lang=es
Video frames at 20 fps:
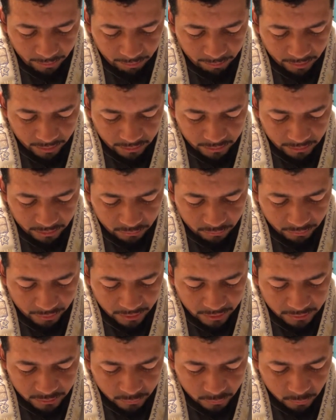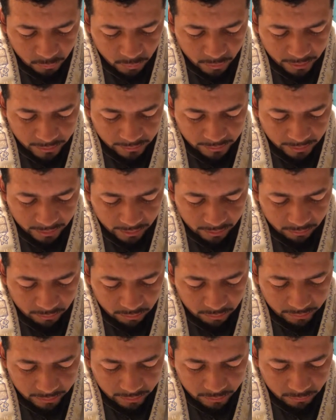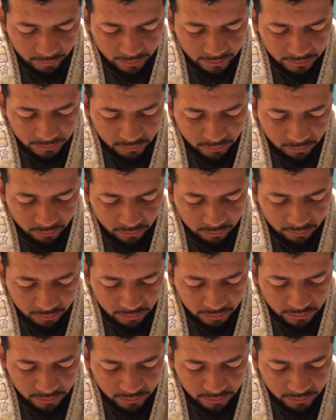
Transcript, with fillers: Bendito eres tú, eterno y nuestro,